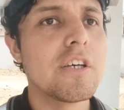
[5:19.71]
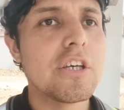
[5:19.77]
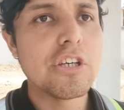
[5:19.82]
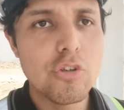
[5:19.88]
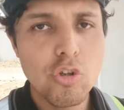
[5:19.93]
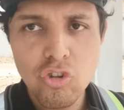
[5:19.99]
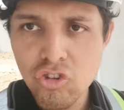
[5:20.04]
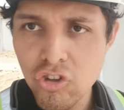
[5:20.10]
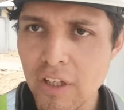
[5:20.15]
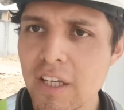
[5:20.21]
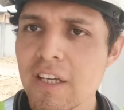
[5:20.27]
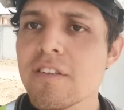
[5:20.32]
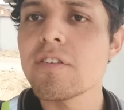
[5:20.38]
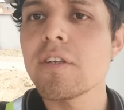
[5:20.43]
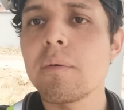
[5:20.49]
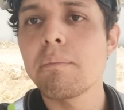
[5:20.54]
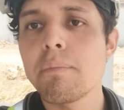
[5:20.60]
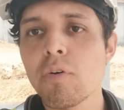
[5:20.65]
Y yo sé que
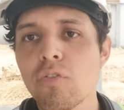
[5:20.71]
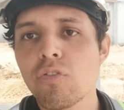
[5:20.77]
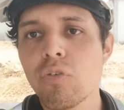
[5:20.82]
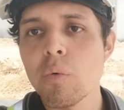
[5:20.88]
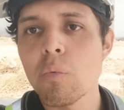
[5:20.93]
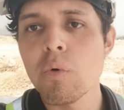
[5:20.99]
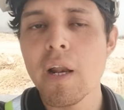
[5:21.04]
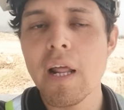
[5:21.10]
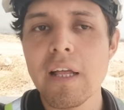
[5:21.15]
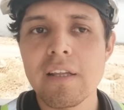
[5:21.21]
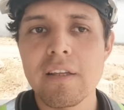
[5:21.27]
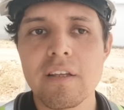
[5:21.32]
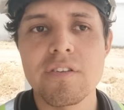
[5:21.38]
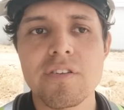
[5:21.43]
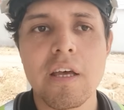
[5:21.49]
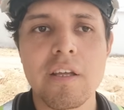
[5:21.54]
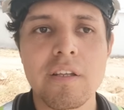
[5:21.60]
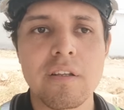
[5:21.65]
CM fue un
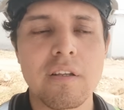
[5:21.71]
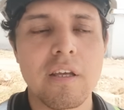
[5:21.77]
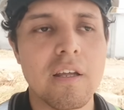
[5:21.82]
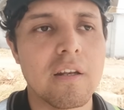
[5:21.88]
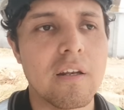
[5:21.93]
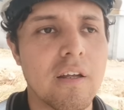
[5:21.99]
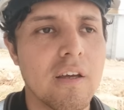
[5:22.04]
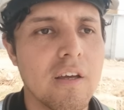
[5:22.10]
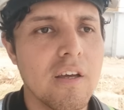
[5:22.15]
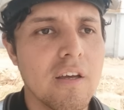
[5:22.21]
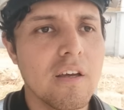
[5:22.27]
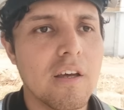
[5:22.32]
grande en, en,